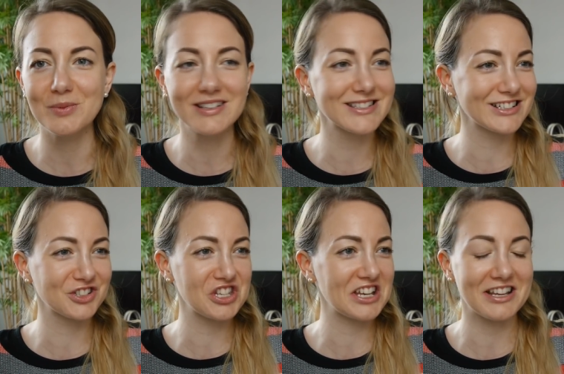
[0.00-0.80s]
Übrigens,
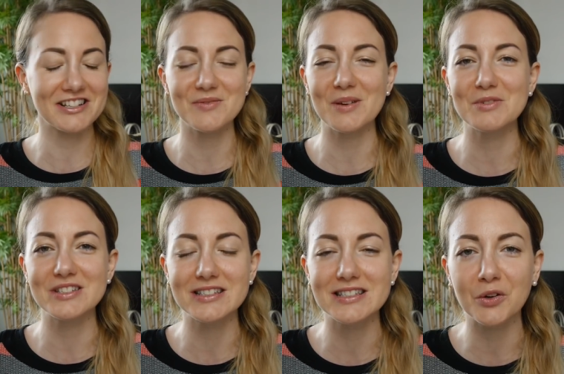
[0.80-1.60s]
das steht da, deswegen muss
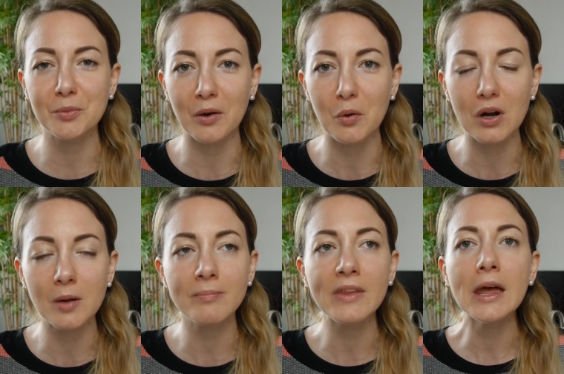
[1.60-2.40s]
ich jetzt darüber
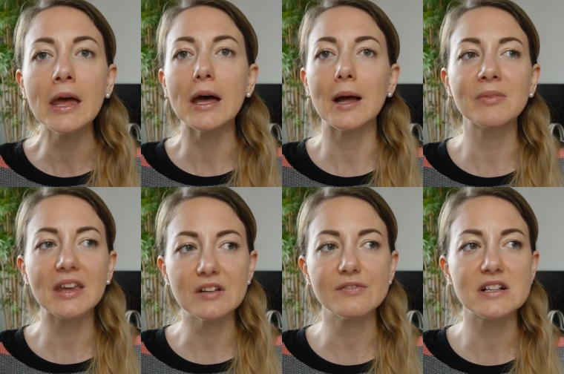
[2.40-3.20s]
gucken. Ähm,
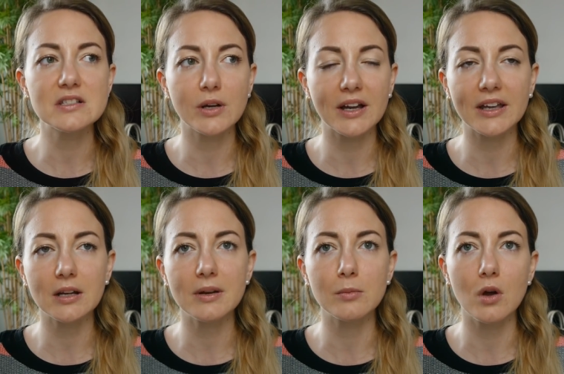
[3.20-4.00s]
jedenfalls
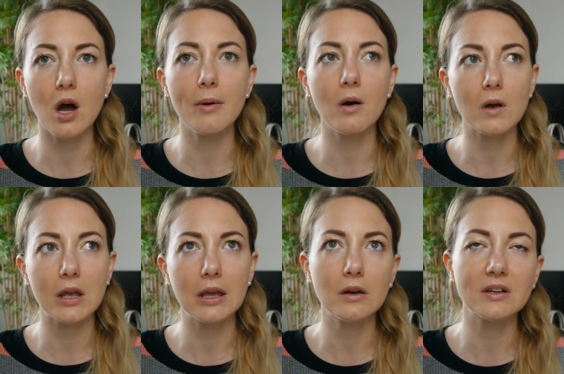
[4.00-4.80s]
suggeriert man dem Körper,
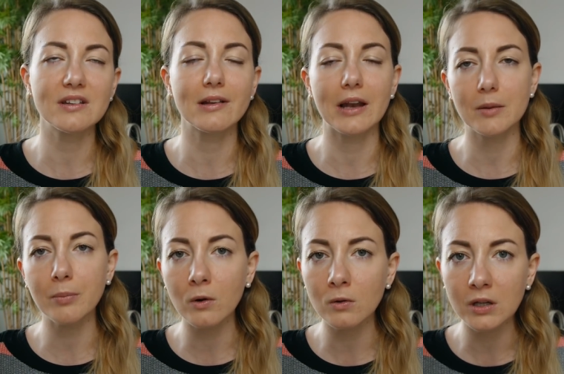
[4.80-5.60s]
okay, durch diese
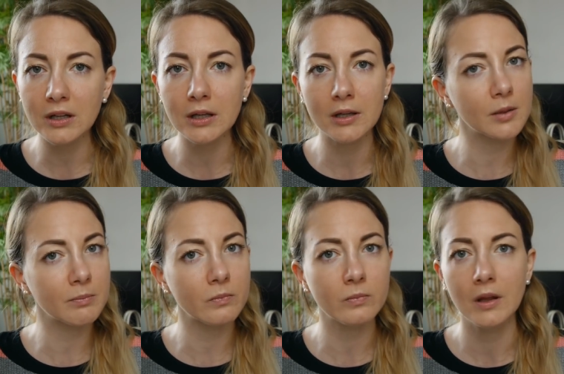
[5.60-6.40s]
Leitprodukte
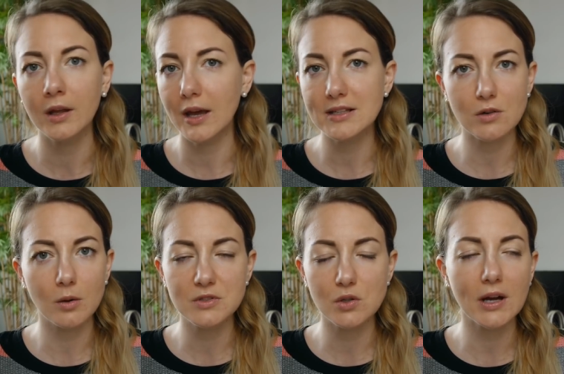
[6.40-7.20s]
ähm, es
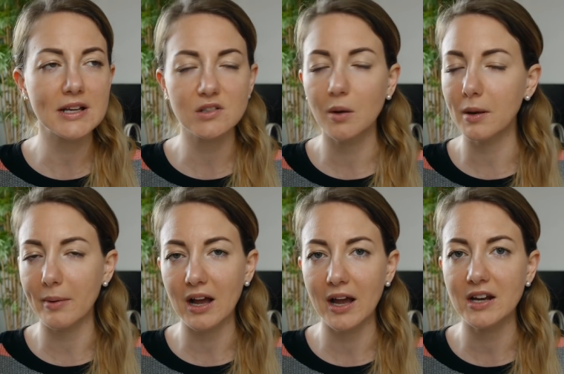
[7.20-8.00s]
kommt Zucker, es kommt
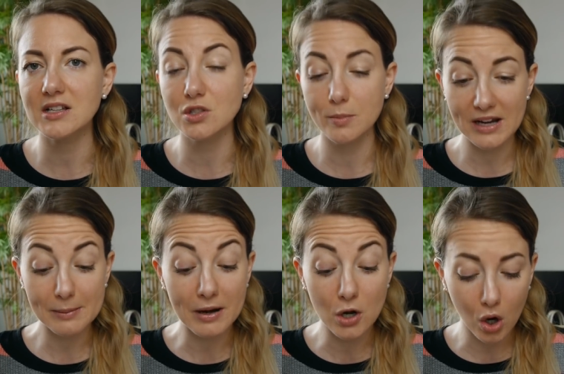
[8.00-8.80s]
aber keiner. Somit
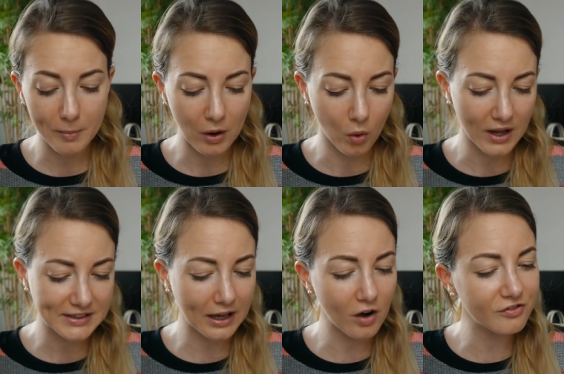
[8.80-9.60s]
hat man noch mehr Hunger
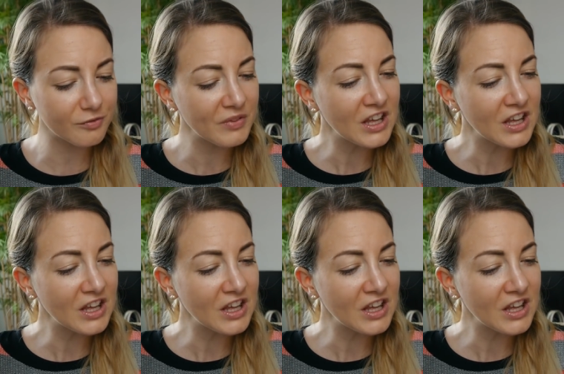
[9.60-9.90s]
drauf.